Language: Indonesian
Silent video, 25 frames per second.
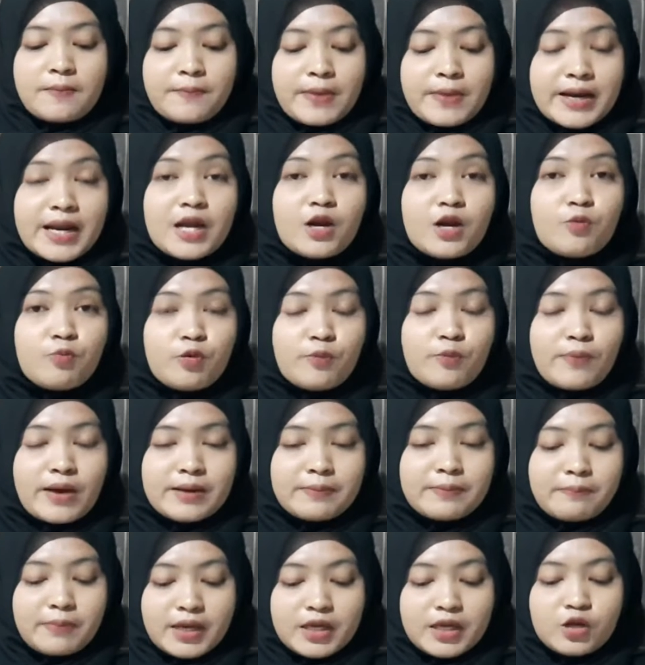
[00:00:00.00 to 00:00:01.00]
Pada
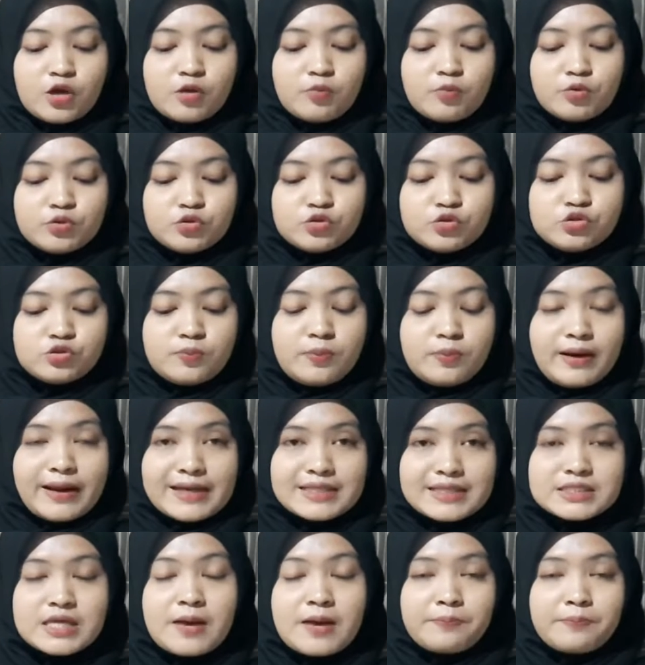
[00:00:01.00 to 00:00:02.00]
24 Mei 2017,
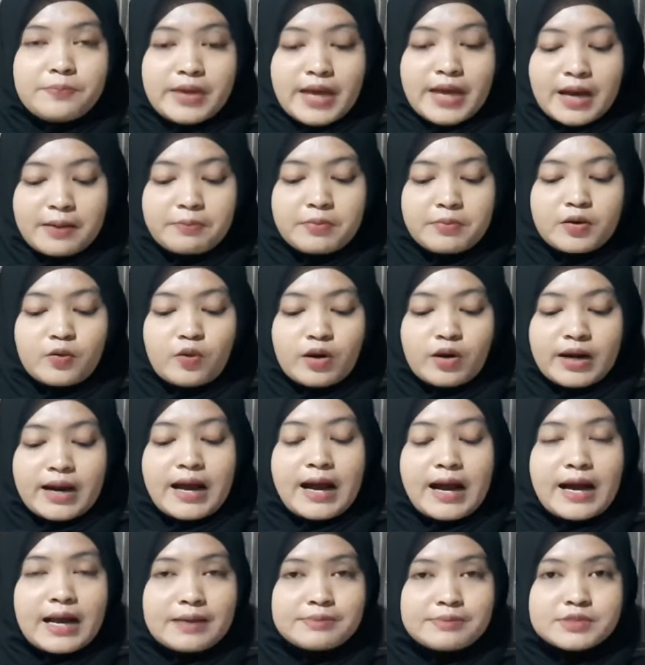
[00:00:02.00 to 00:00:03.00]
pihak
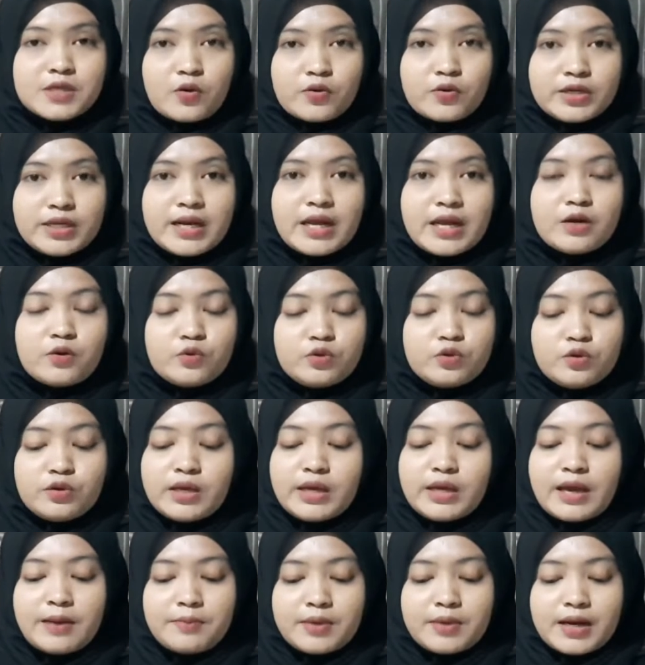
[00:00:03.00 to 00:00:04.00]
berwenang Arab Saudi dan
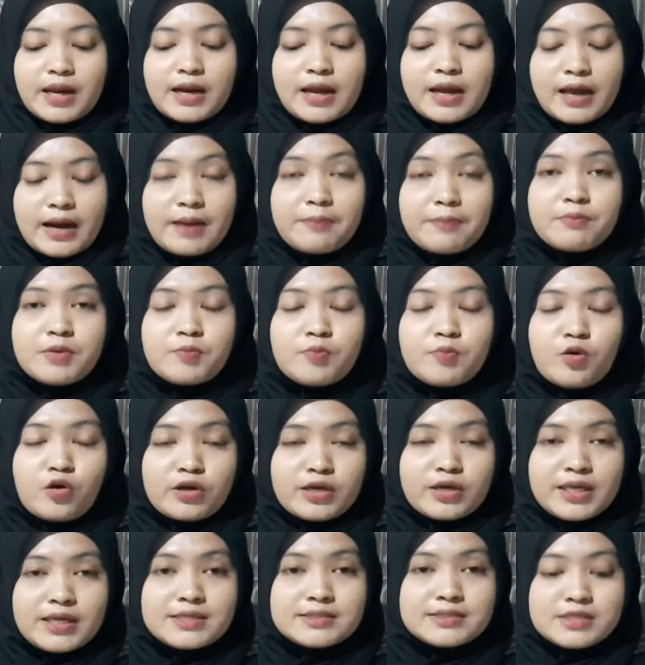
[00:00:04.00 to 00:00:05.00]
Uni Emirat Arab
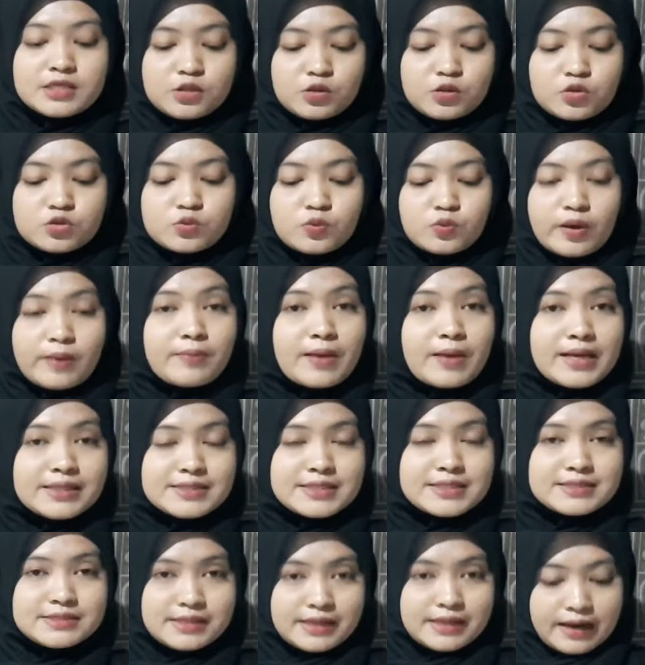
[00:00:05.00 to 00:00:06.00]
memblokir situs web
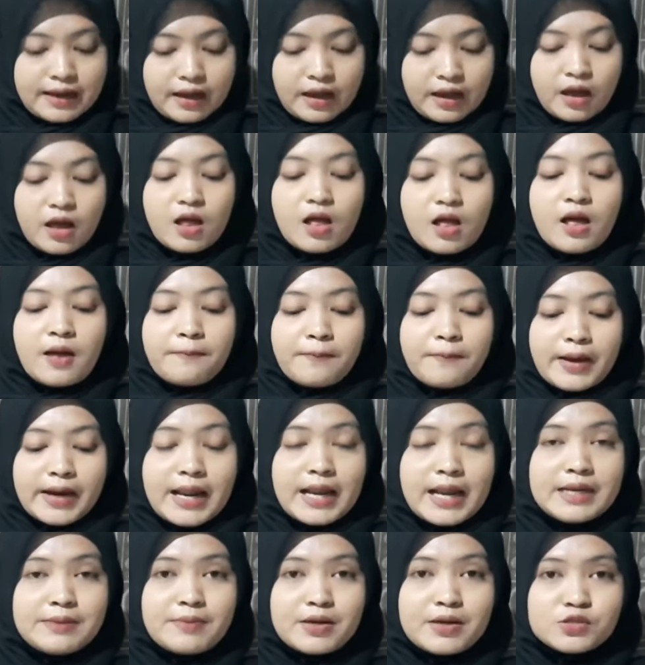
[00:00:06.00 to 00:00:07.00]
Al Jazeera.
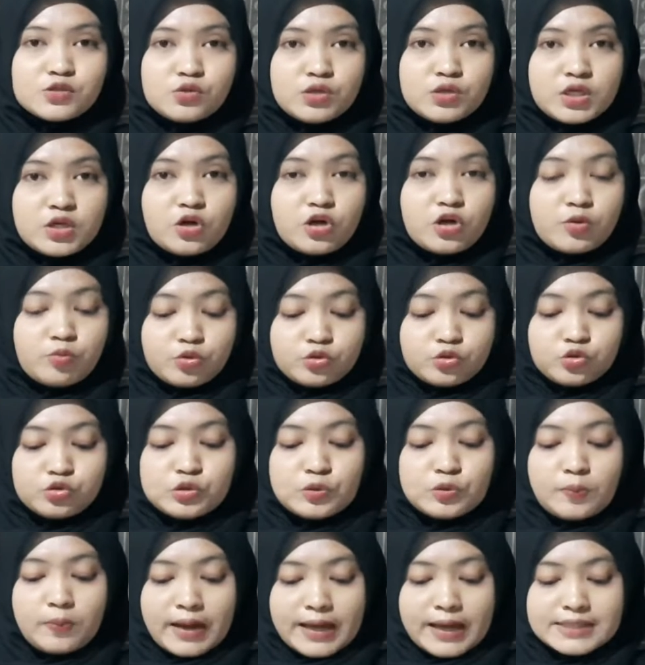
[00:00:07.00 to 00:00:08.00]
Pada 5 Juni
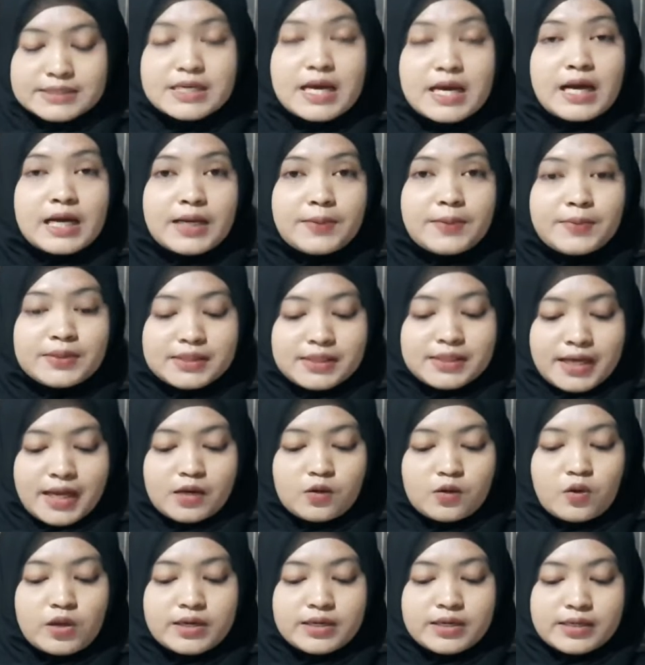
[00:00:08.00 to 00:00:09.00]
2017,
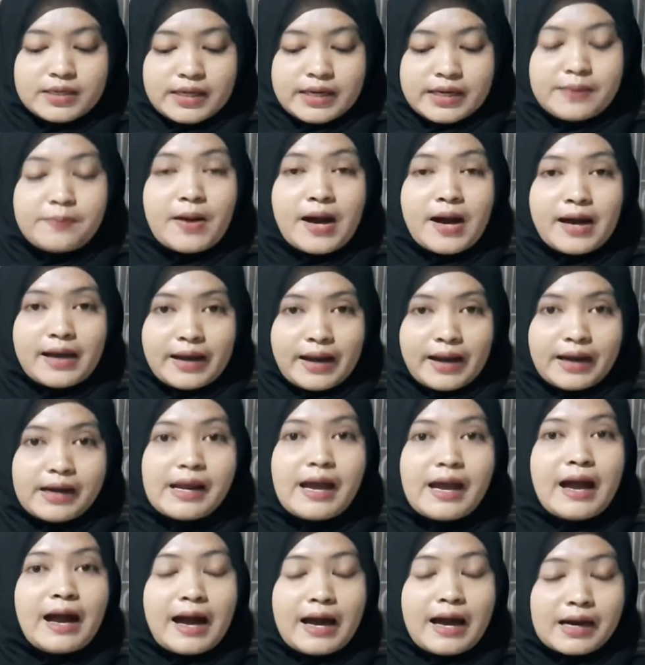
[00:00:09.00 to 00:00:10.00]
Kementerian Luar Negeri
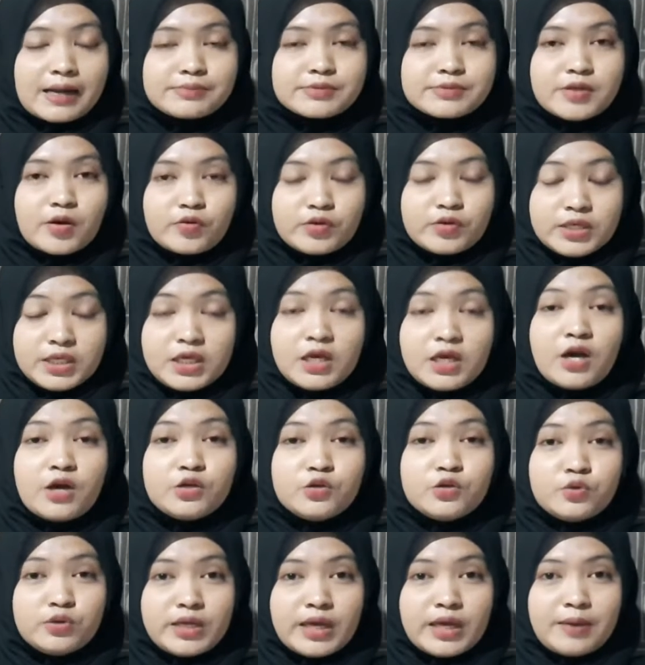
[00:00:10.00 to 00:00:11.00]
Bahrain, Arab Saudi,
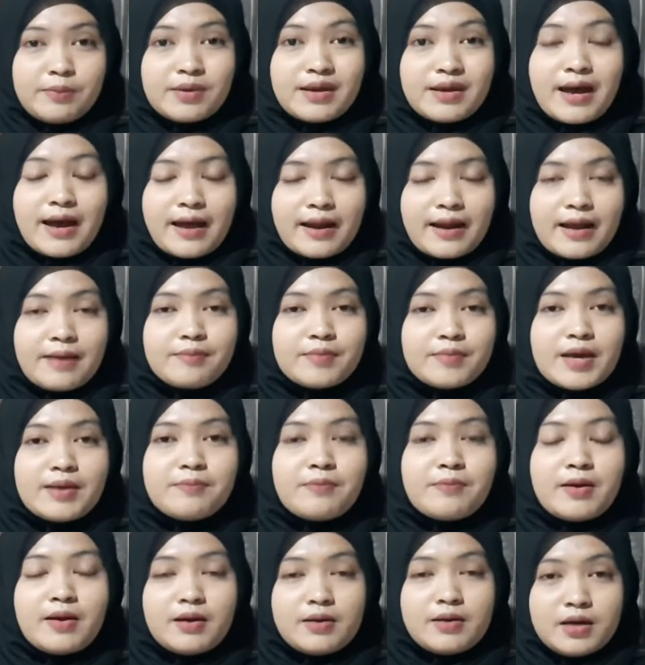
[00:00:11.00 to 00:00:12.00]
Uni Emirat Arab,
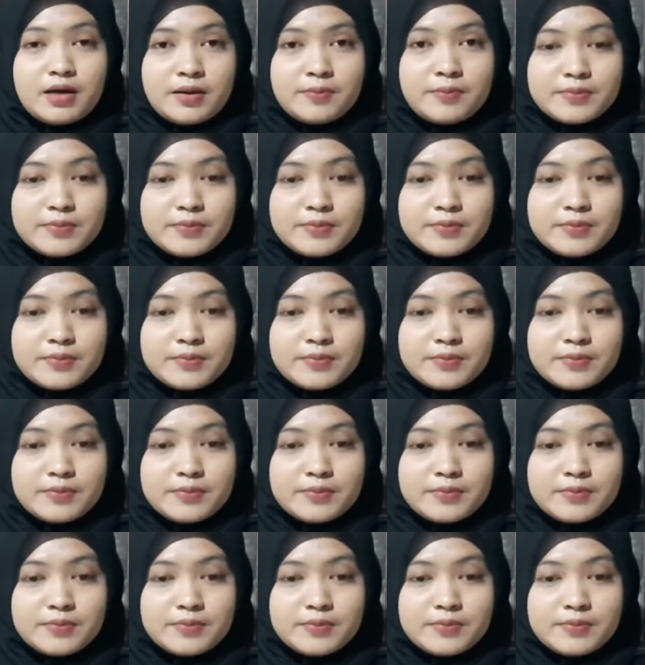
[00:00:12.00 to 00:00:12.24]
dan e,